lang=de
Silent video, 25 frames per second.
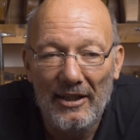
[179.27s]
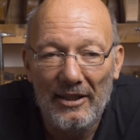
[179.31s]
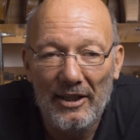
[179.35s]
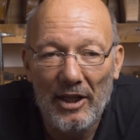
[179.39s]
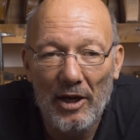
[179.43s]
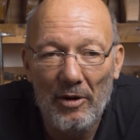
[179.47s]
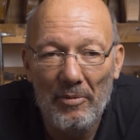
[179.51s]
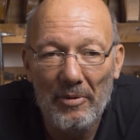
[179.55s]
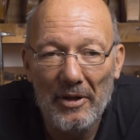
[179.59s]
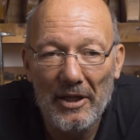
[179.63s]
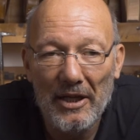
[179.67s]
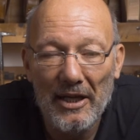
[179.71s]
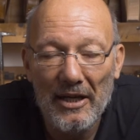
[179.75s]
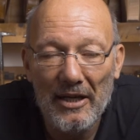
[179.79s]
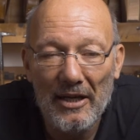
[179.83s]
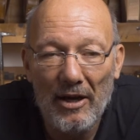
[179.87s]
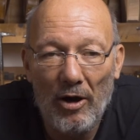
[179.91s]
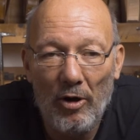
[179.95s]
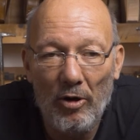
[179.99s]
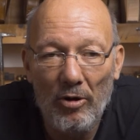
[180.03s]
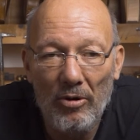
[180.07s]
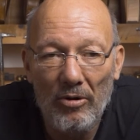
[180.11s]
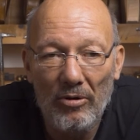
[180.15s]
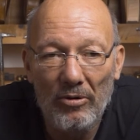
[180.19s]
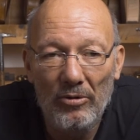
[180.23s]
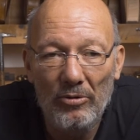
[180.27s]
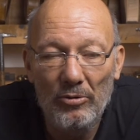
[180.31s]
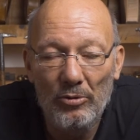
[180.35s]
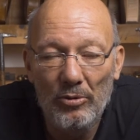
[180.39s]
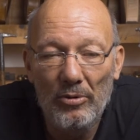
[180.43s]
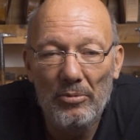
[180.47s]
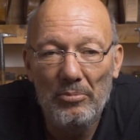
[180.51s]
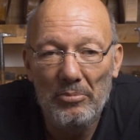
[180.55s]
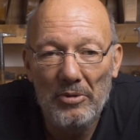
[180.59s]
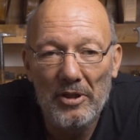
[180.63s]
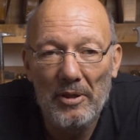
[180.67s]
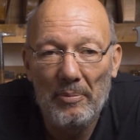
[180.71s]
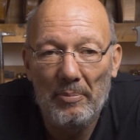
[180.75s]
die aber genau
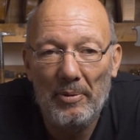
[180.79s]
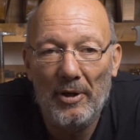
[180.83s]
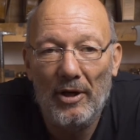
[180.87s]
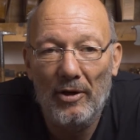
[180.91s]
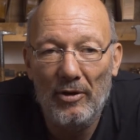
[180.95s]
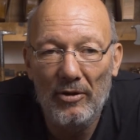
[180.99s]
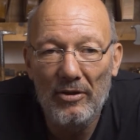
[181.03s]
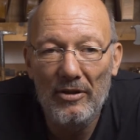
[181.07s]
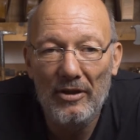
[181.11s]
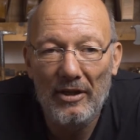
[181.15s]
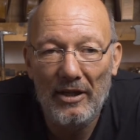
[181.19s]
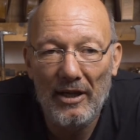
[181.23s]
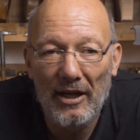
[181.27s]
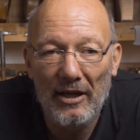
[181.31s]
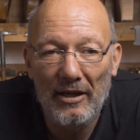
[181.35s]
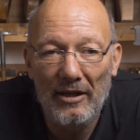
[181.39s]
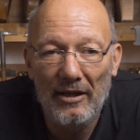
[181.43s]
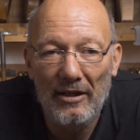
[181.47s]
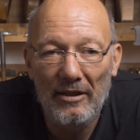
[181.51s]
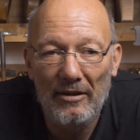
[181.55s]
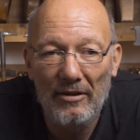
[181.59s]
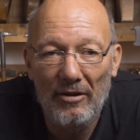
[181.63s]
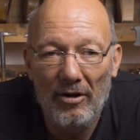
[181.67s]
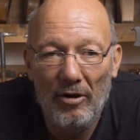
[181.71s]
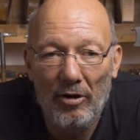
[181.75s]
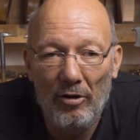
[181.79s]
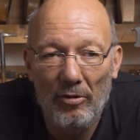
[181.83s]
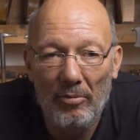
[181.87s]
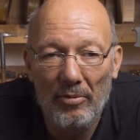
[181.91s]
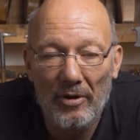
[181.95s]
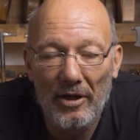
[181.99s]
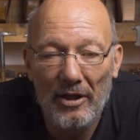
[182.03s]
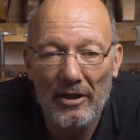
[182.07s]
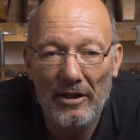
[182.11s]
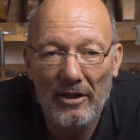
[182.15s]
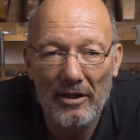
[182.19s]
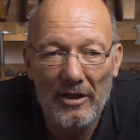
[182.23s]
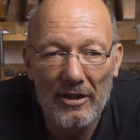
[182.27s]
nur wir brauchen können,
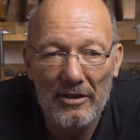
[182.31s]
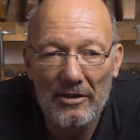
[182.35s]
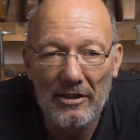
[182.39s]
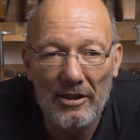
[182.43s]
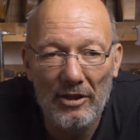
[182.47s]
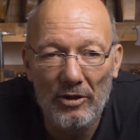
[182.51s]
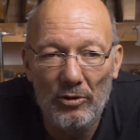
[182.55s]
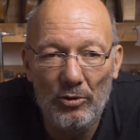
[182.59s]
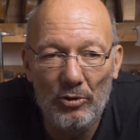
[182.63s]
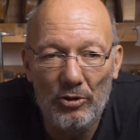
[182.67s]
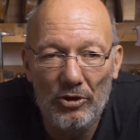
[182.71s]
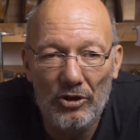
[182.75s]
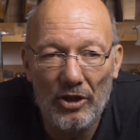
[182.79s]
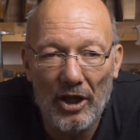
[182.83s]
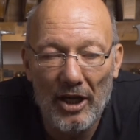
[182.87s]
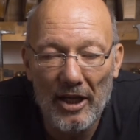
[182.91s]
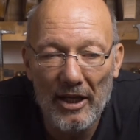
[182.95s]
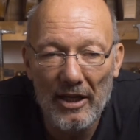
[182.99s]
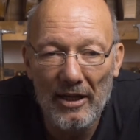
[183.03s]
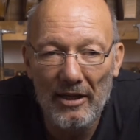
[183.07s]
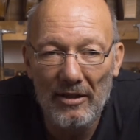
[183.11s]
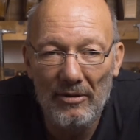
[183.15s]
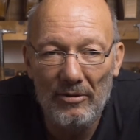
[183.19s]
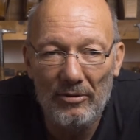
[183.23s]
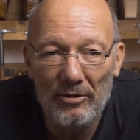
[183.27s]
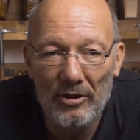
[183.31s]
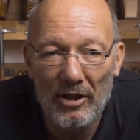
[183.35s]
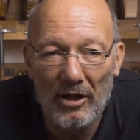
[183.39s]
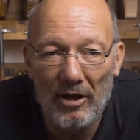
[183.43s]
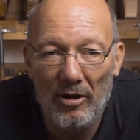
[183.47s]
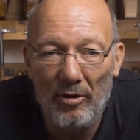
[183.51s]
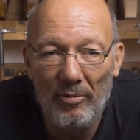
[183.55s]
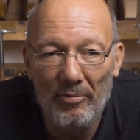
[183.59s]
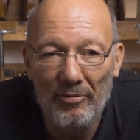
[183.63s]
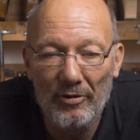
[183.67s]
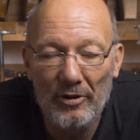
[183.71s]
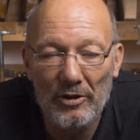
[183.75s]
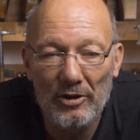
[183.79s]
aber jetzt Industrien oder
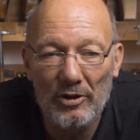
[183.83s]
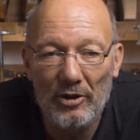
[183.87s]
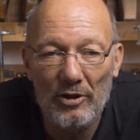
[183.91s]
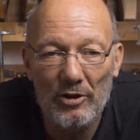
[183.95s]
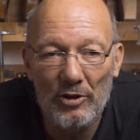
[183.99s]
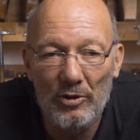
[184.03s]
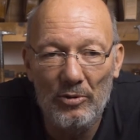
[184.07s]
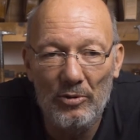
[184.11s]
Raumfahrt oder